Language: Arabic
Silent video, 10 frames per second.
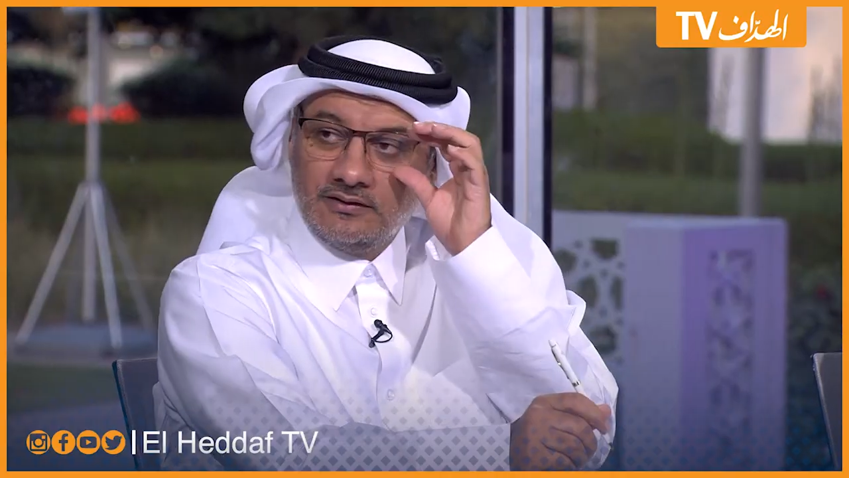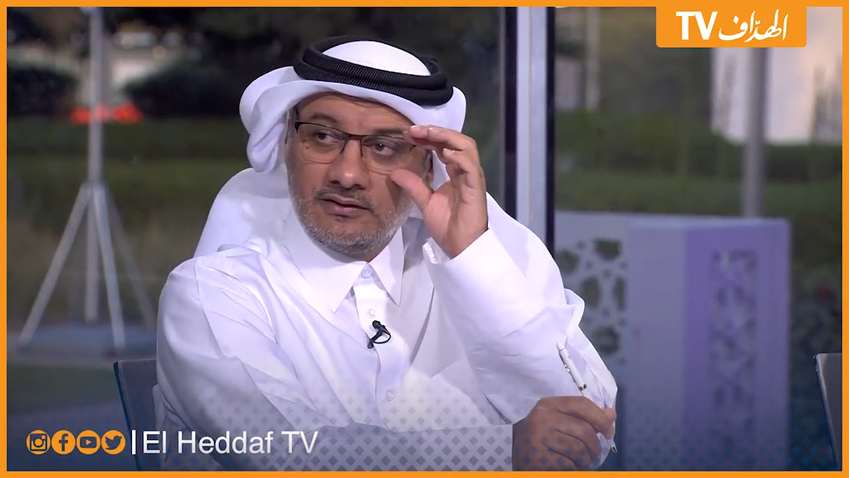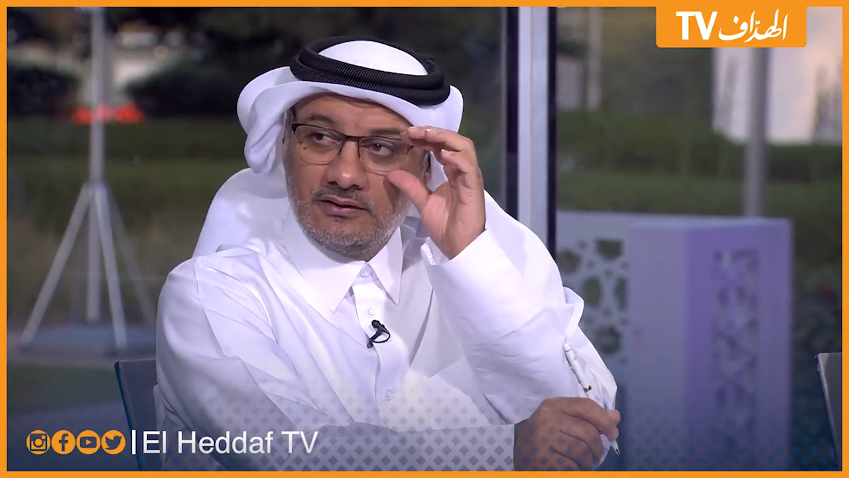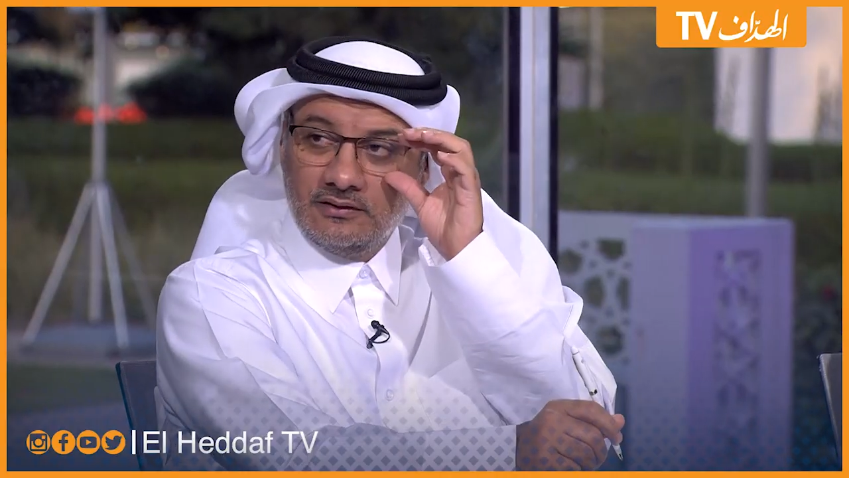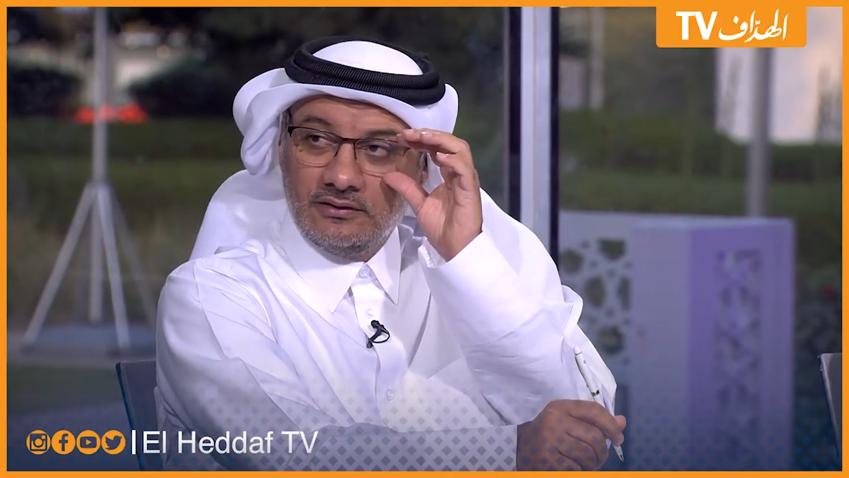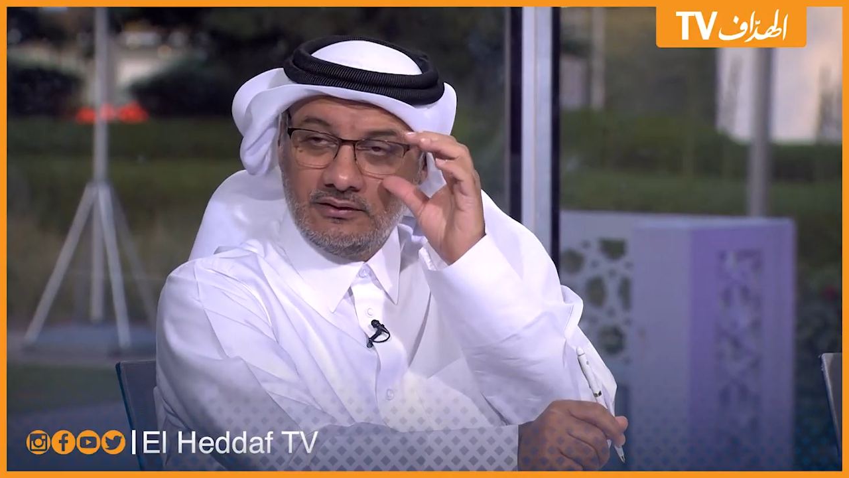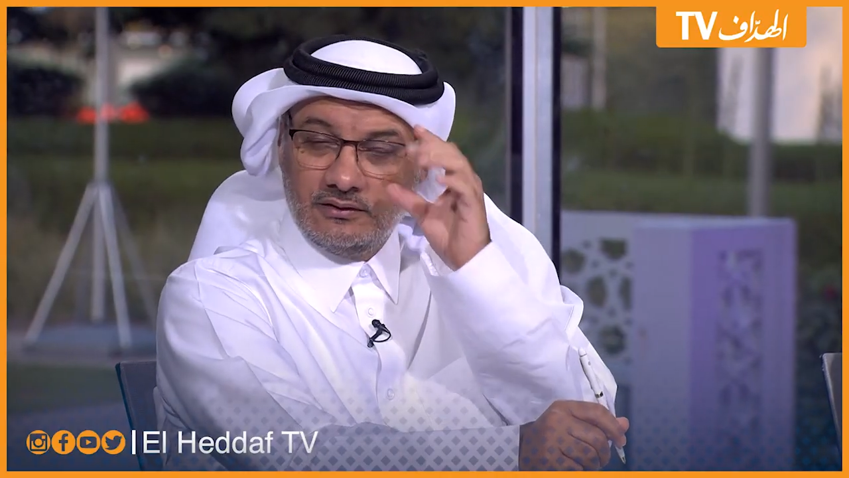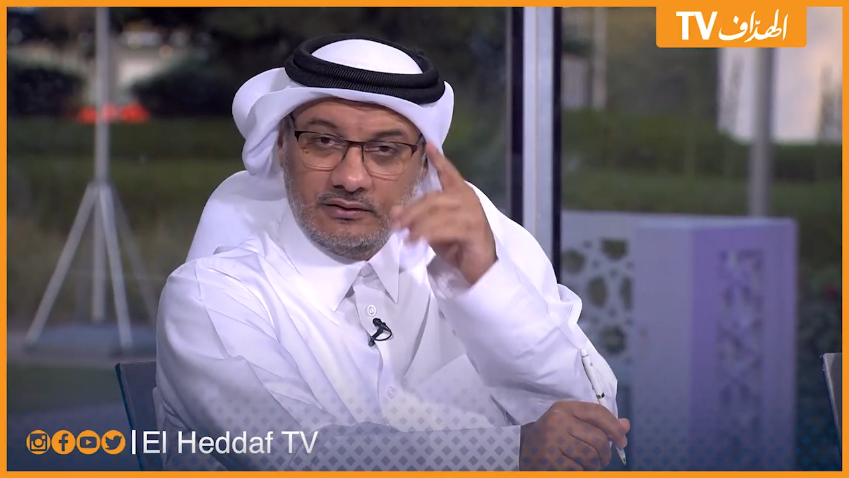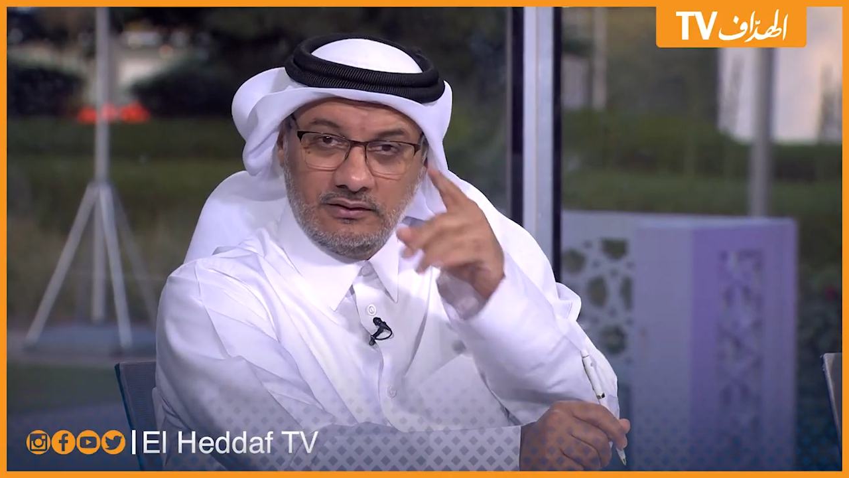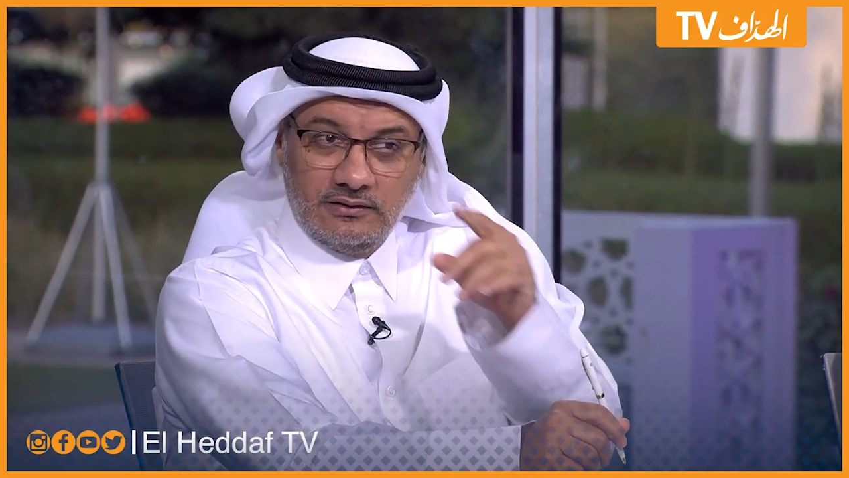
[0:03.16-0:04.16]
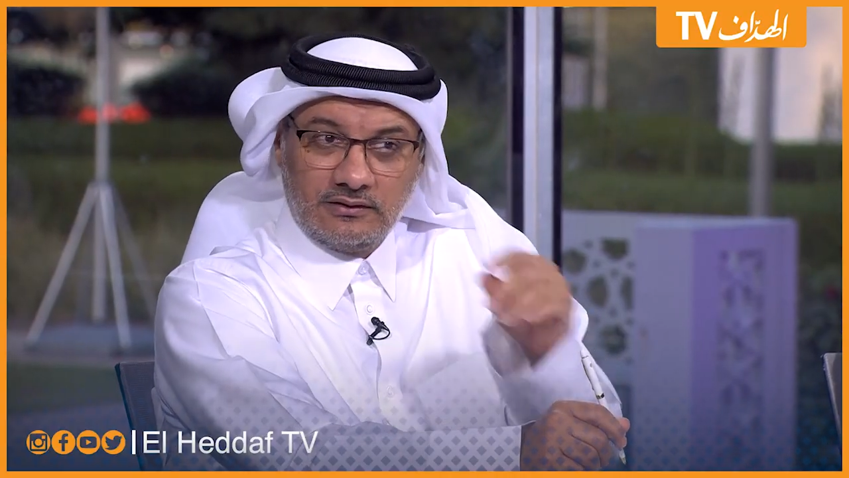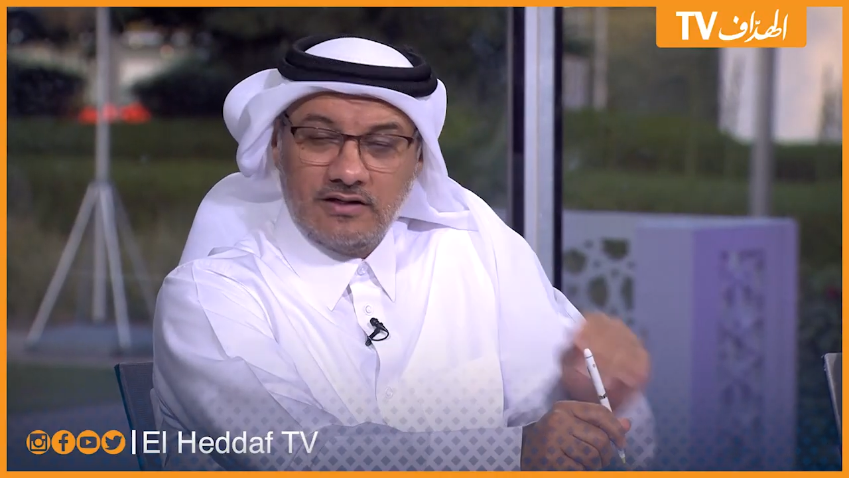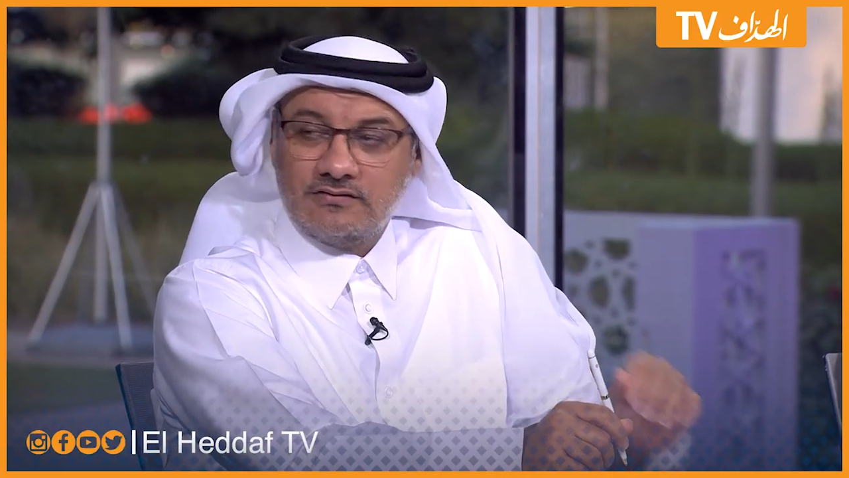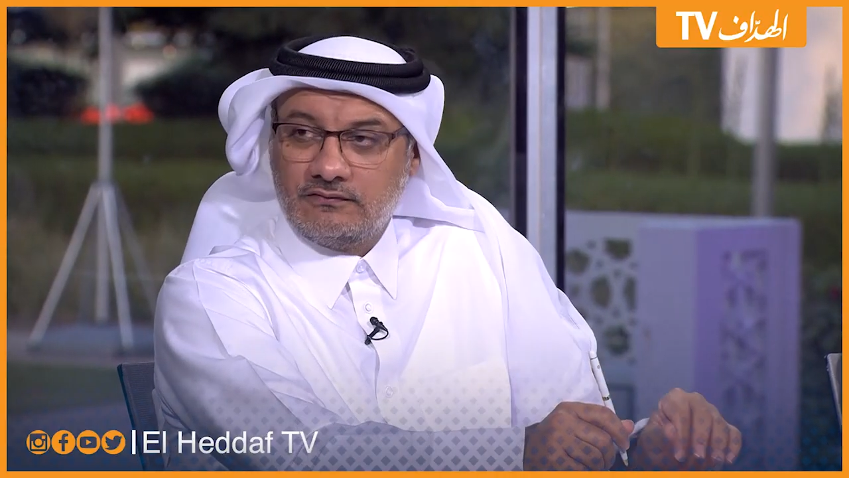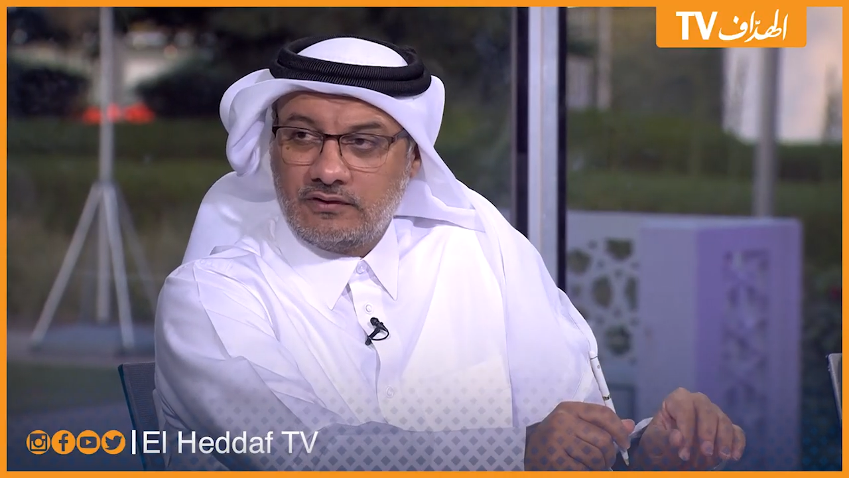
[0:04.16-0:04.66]
آه،
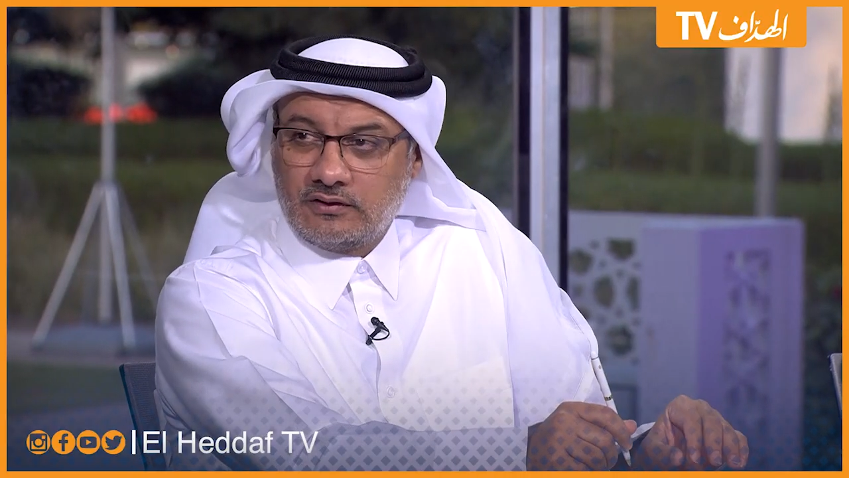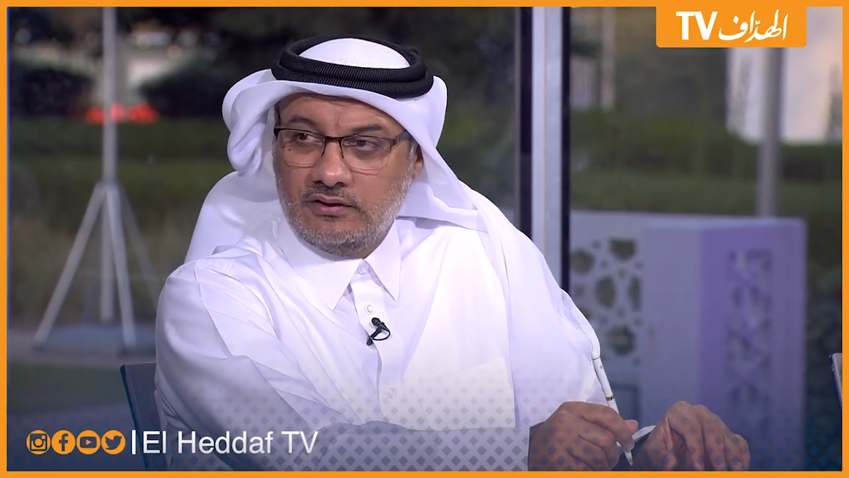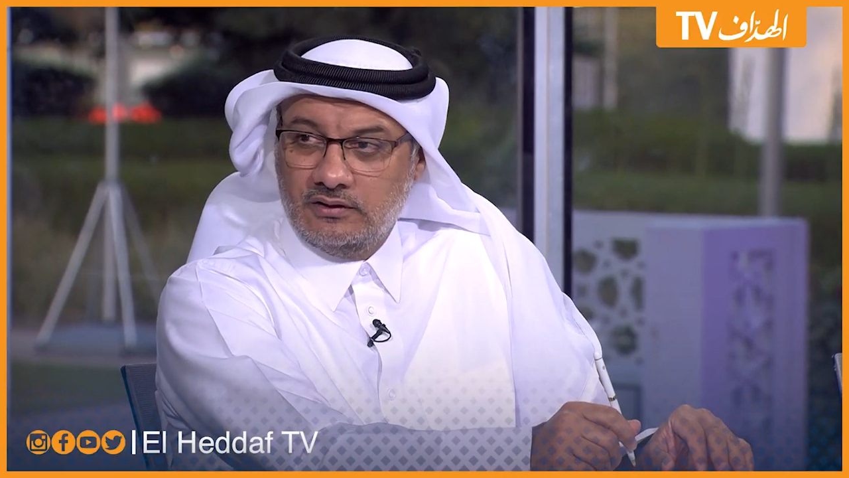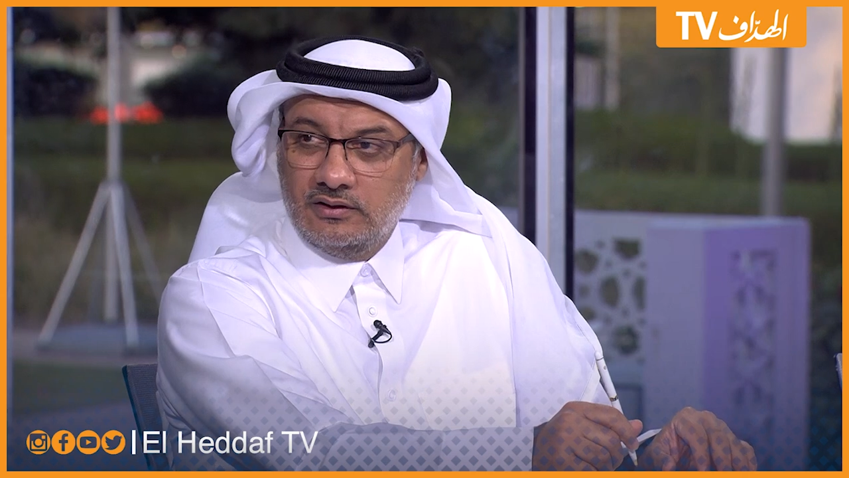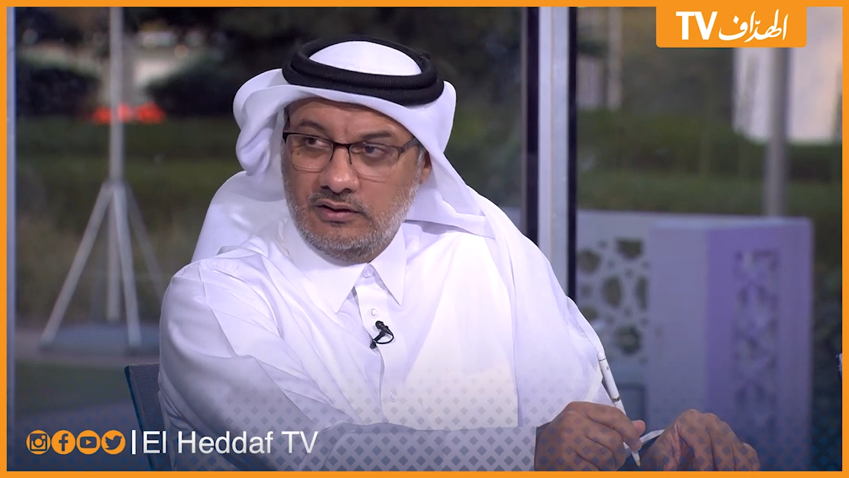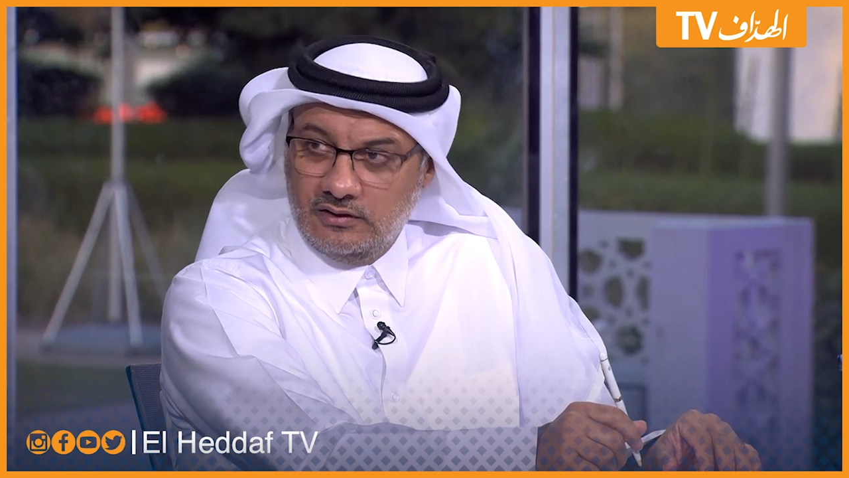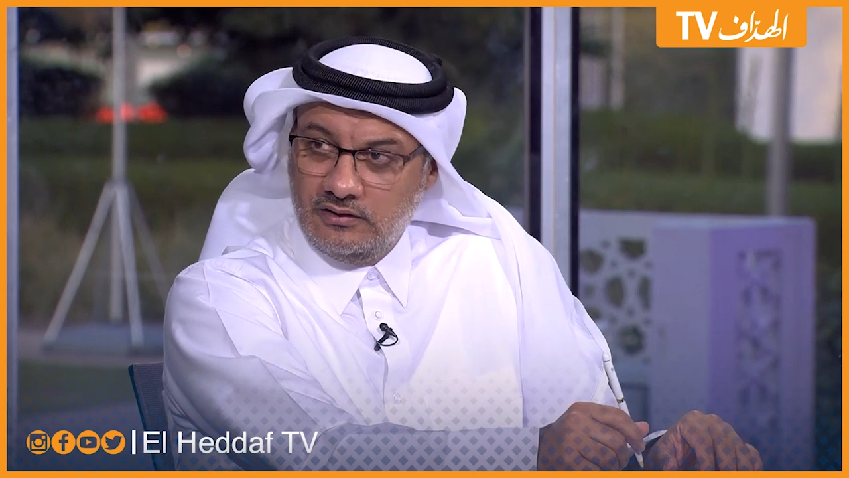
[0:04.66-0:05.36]
كأس افريقيا اللي